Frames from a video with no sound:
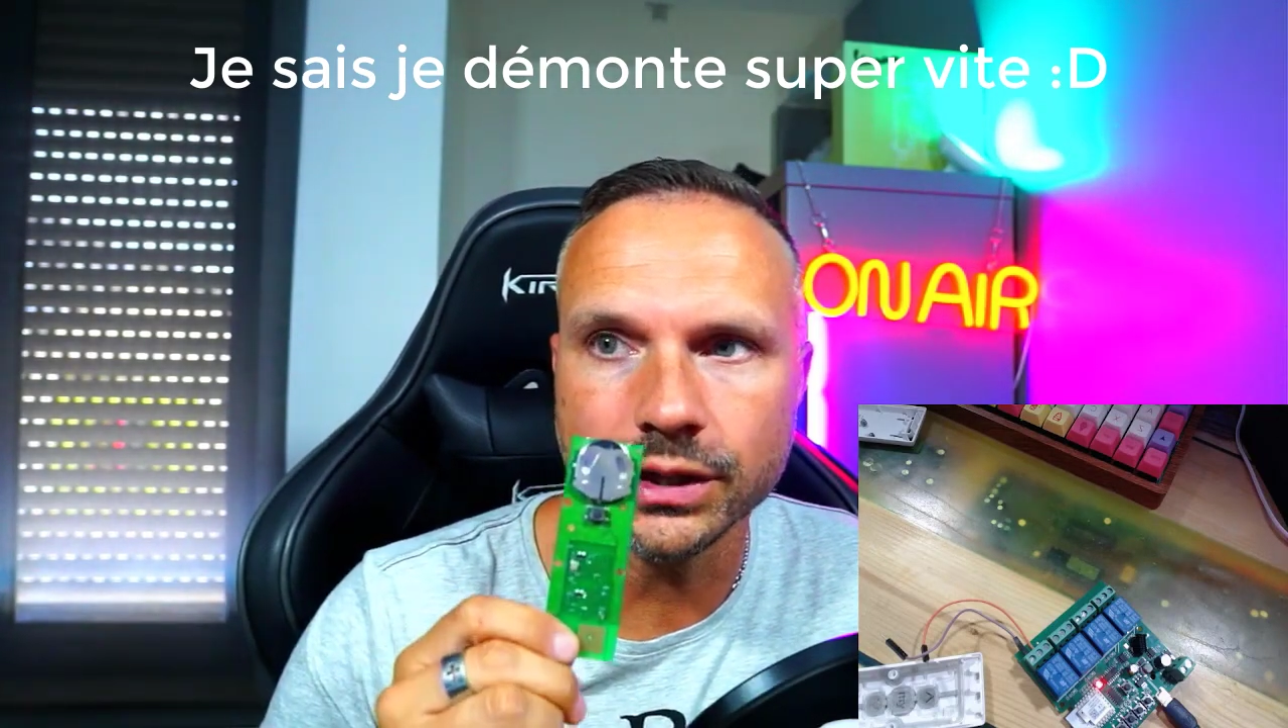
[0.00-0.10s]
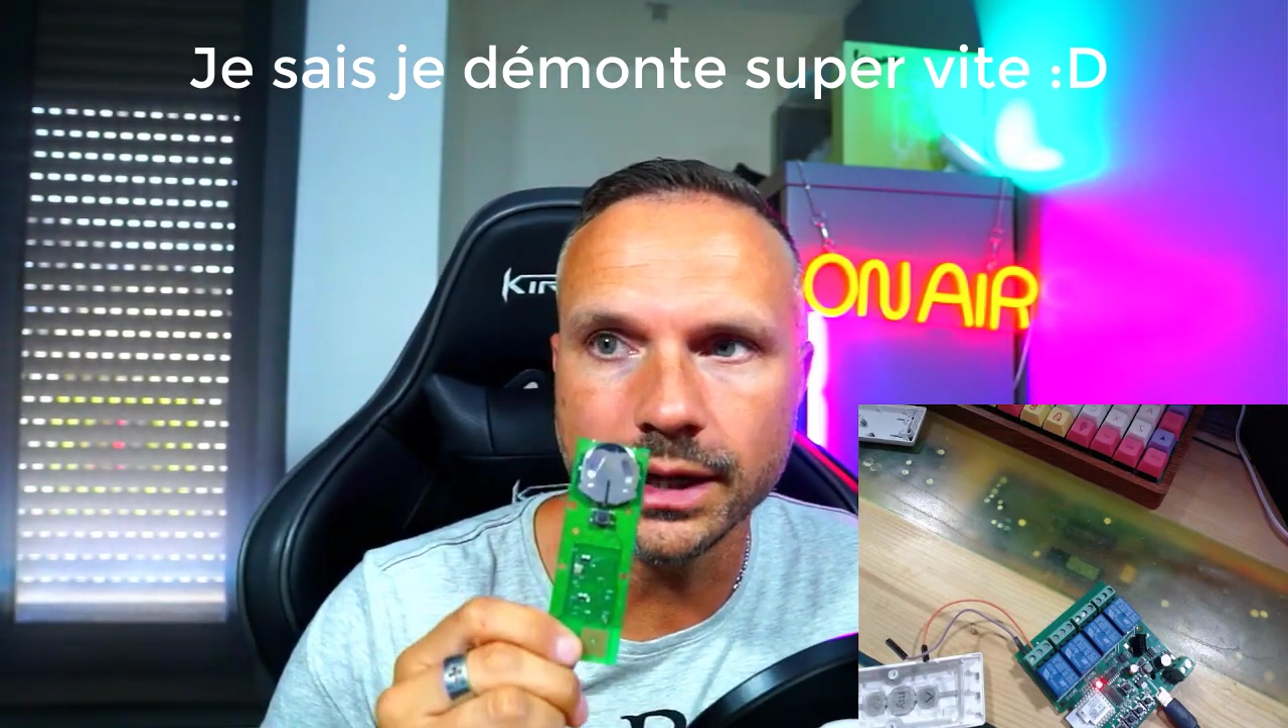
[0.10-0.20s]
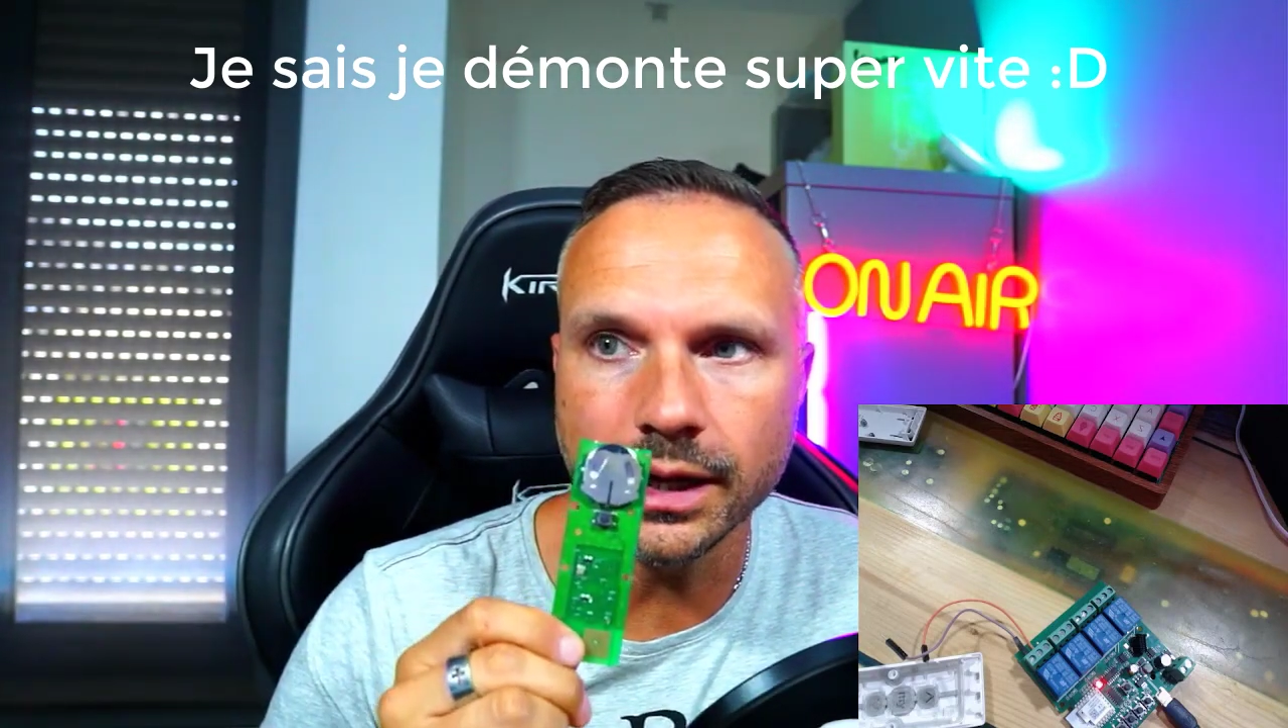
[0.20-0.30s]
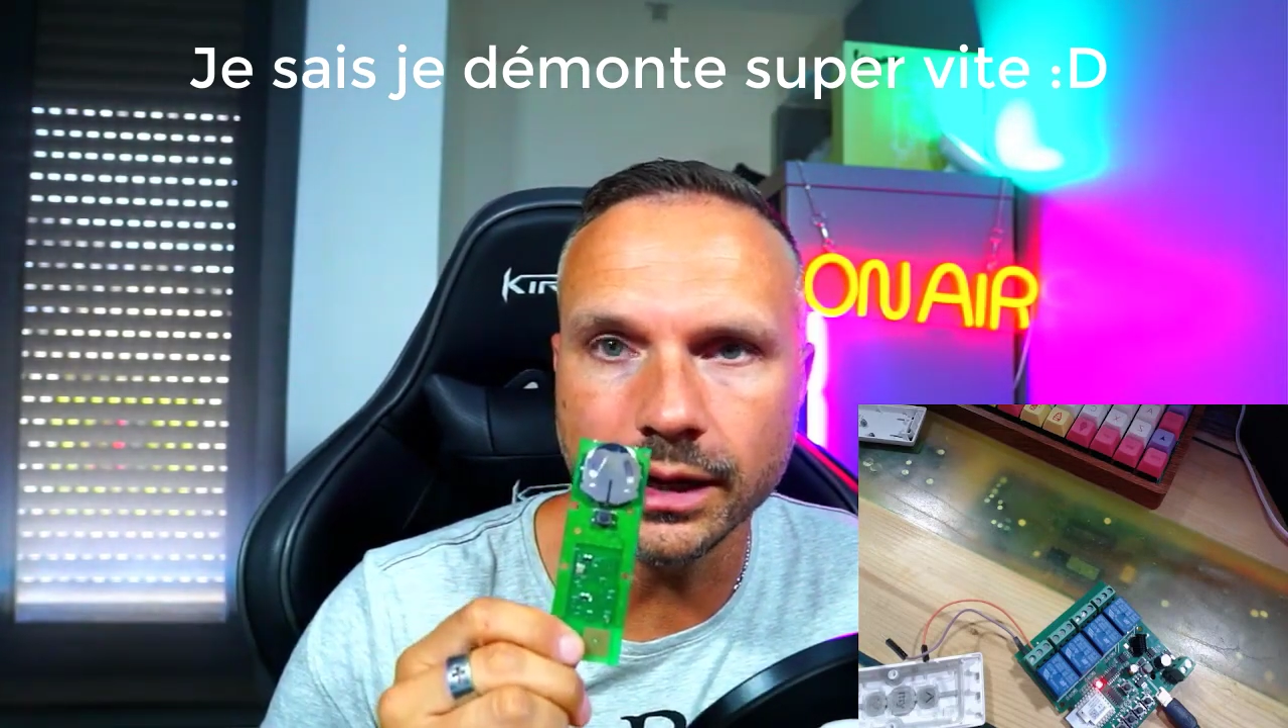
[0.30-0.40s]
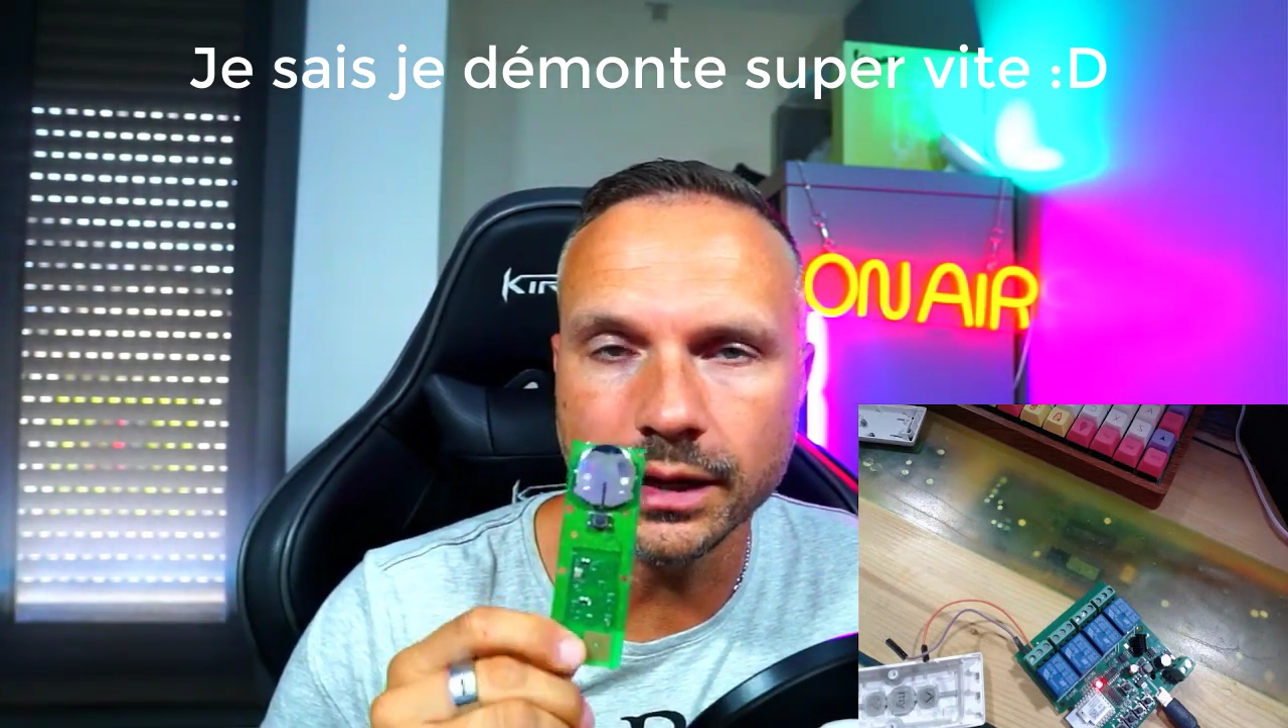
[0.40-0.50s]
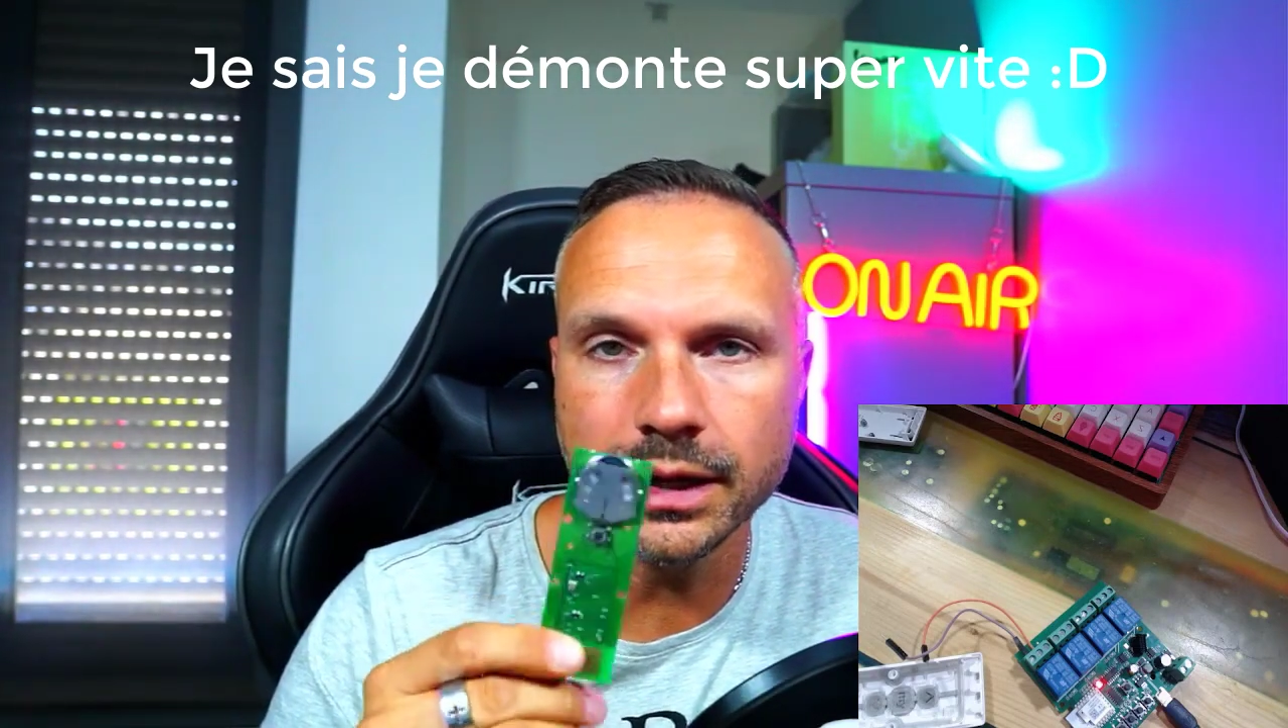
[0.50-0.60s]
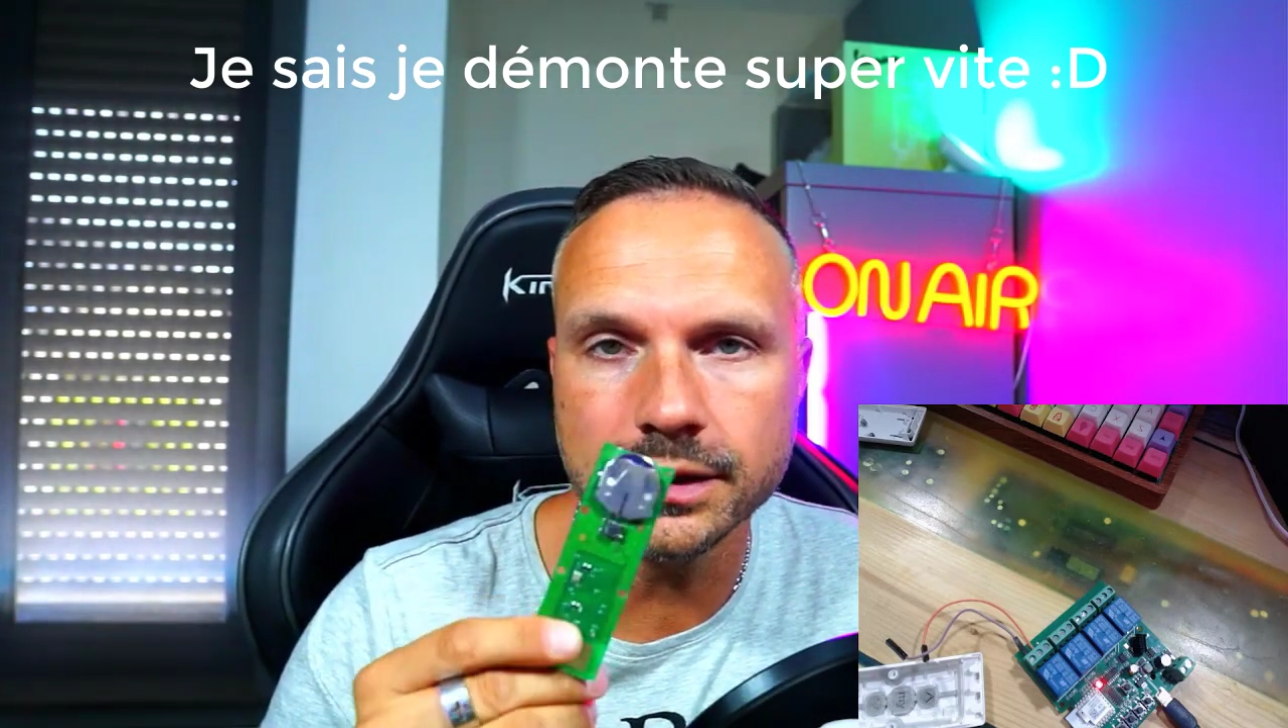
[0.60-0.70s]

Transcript: à l'arrière,